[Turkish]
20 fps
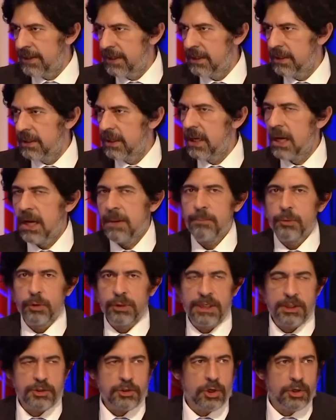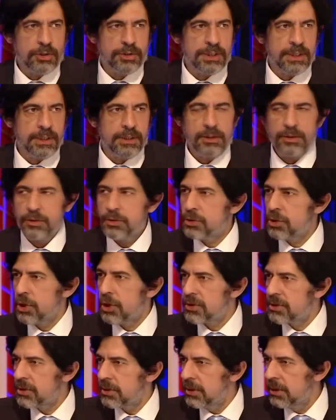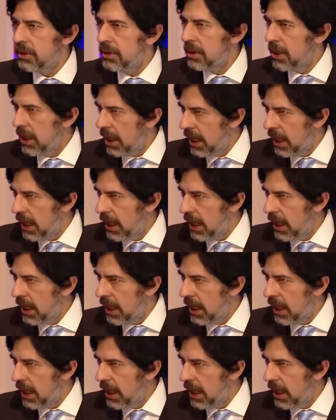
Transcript: herkes var. Herkes herkes sevebilir. Burada Benim çok seven vardır. Çok, başka birini